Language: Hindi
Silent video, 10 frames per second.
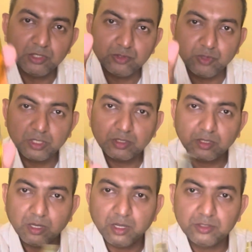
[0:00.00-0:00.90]
जो एक
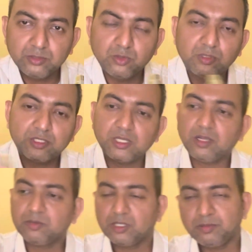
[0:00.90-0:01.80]
छोटा
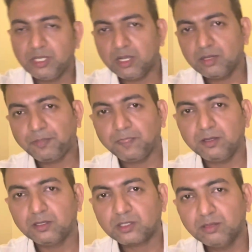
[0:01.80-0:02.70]
सा मतलब या आ,
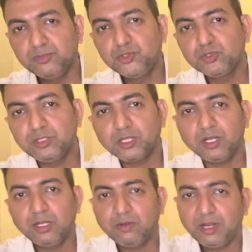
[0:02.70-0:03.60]
कम जूस
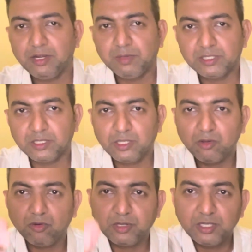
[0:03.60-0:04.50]
निकालने वाला एडमाइज़र रहता है
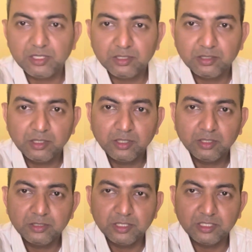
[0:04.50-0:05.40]
और ये
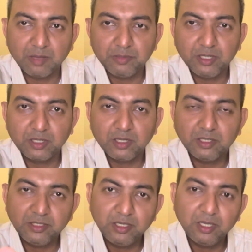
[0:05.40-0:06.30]
जैसे आपने देखा
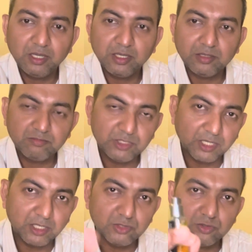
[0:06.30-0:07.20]
ये
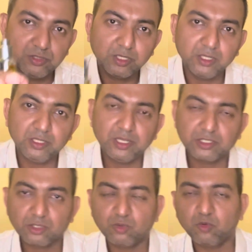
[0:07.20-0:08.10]
ज़्यादा जूस निकल देता है
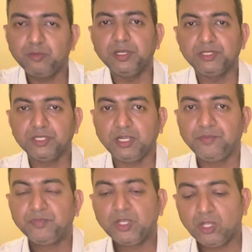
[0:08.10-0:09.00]
इसका थ्रो भी अच्छा है
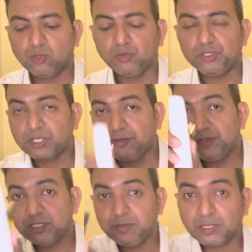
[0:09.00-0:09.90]
तो इसके वजह
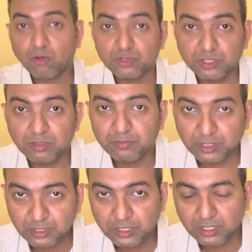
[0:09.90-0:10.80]
से भी कॉस्टिंग
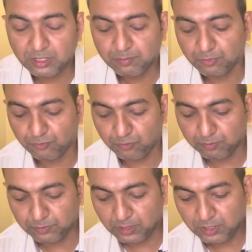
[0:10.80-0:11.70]
बढ़ती है परफ्यूम में